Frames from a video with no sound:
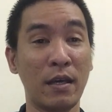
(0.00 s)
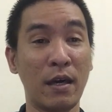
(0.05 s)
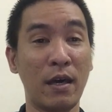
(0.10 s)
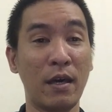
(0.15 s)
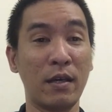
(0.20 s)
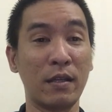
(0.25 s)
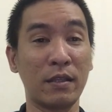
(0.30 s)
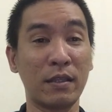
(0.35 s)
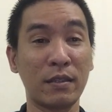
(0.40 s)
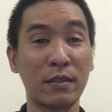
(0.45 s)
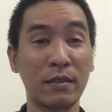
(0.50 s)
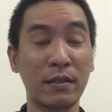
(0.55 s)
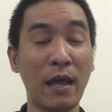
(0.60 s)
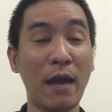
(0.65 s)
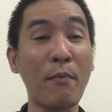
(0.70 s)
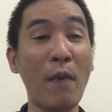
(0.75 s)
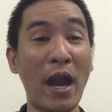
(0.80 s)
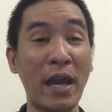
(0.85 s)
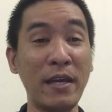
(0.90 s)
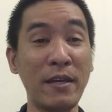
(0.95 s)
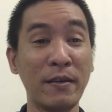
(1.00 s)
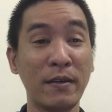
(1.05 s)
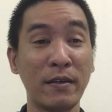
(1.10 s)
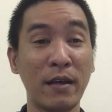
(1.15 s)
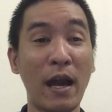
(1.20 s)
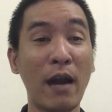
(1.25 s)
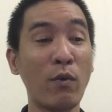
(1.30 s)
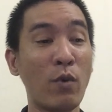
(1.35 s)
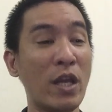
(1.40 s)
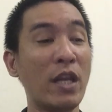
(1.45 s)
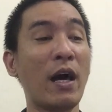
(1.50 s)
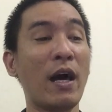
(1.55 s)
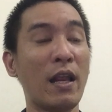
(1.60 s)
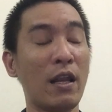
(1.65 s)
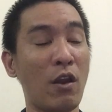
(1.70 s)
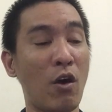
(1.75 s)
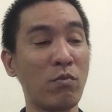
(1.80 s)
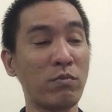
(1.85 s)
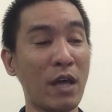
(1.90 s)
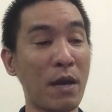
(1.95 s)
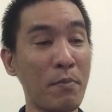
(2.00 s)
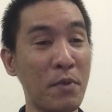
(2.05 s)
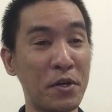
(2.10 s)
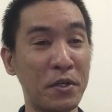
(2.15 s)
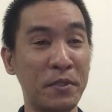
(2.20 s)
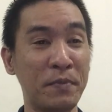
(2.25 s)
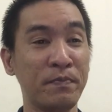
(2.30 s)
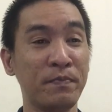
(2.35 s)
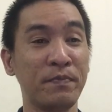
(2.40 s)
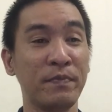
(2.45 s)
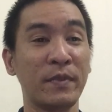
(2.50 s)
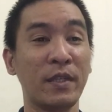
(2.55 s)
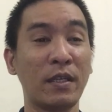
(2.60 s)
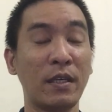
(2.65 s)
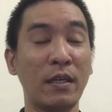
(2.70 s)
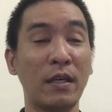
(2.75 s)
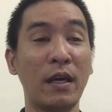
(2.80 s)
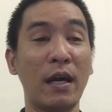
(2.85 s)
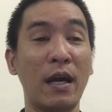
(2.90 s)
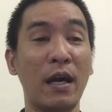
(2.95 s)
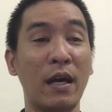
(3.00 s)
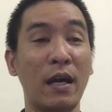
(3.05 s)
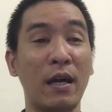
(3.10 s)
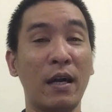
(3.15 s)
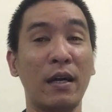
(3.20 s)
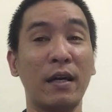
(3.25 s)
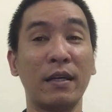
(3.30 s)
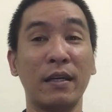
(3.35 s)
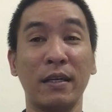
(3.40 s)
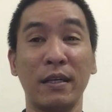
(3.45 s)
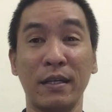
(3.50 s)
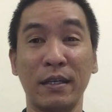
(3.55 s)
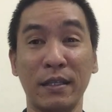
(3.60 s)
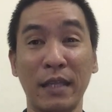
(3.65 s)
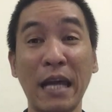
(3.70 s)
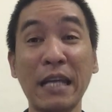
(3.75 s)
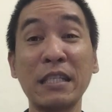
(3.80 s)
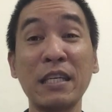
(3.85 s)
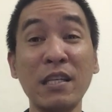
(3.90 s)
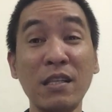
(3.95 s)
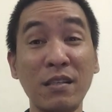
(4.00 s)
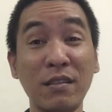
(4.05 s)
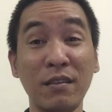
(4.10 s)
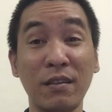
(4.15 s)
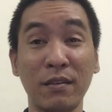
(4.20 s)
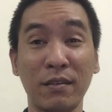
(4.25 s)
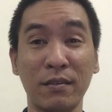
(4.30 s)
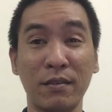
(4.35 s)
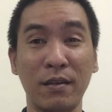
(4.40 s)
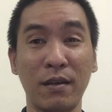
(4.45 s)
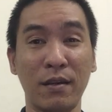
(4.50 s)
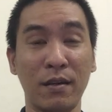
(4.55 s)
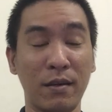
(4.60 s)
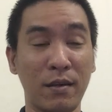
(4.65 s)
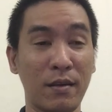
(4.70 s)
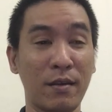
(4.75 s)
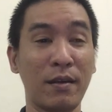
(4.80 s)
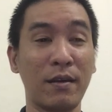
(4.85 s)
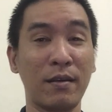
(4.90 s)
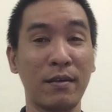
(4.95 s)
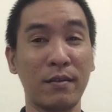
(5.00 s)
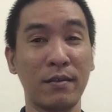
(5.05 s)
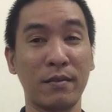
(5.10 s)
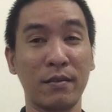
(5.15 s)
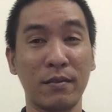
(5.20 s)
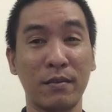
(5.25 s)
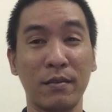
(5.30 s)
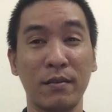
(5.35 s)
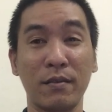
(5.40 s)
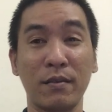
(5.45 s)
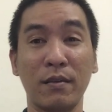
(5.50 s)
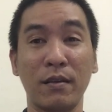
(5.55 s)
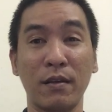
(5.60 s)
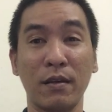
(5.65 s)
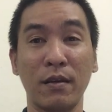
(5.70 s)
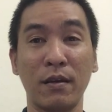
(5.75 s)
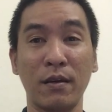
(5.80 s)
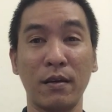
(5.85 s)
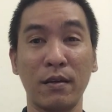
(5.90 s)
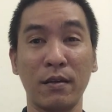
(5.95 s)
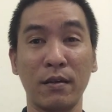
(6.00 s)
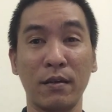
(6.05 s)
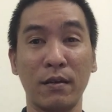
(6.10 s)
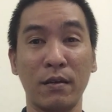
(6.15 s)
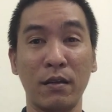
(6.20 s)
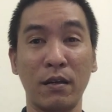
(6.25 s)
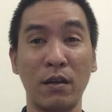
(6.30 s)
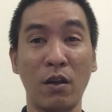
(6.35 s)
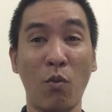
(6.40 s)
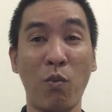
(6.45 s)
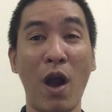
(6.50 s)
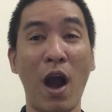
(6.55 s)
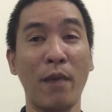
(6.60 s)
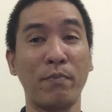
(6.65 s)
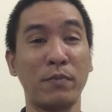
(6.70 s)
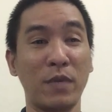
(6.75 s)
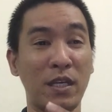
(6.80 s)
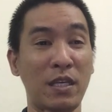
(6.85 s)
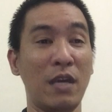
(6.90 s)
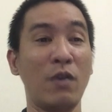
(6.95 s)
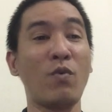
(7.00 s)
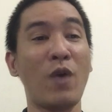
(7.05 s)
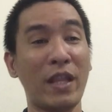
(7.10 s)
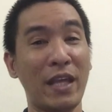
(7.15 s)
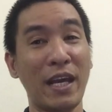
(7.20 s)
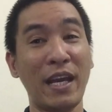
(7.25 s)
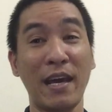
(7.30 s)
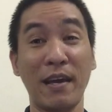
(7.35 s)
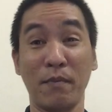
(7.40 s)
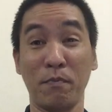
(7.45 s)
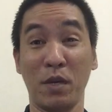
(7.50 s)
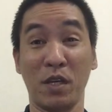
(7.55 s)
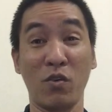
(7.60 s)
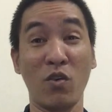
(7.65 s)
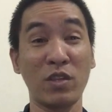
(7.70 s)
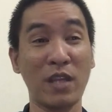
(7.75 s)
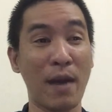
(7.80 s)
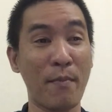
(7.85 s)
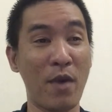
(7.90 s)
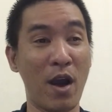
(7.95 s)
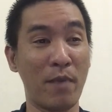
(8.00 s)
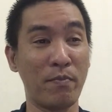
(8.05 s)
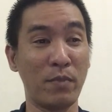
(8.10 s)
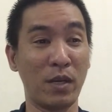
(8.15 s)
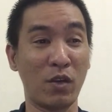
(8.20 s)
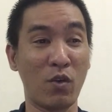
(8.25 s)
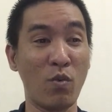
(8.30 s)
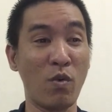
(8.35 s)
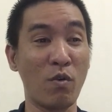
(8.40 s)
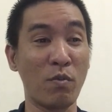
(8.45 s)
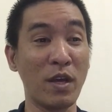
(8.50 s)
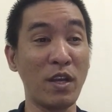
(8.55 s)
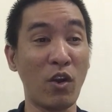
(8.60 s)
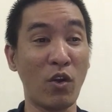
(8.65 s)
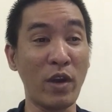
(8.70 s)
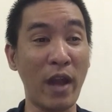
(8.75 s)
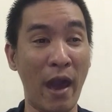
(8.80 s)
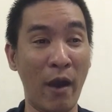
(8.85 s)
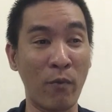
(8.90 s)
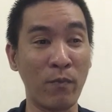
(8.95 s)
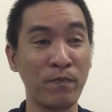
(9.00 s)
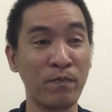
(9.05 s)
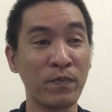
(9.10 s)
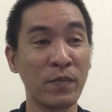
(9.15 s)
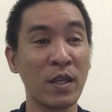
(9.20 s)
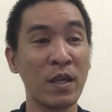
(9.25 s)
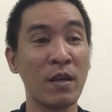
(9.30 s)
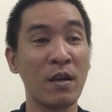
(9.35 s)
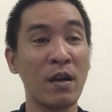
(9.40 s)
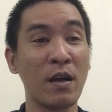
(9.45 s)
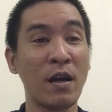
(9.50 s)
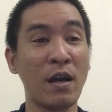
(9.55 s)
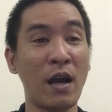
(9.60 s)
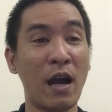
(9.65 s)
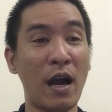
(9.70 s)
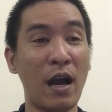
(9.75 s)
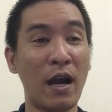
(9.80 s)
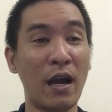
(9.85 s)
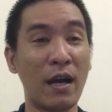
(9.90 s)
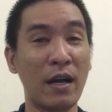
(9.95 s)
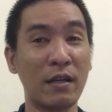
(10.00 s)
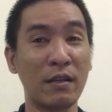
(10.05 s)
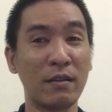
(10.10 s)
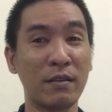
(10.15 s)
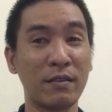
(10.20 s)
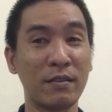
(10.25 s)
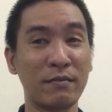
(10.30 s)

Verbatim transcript: uh, tháng bảy à, quên uh, lộn tháng mười, uh, tháng chín uh, uh, lục hợp thì chuyển qua tháng này mình có tam hợp, mình cũng không đến nỗi nào. À,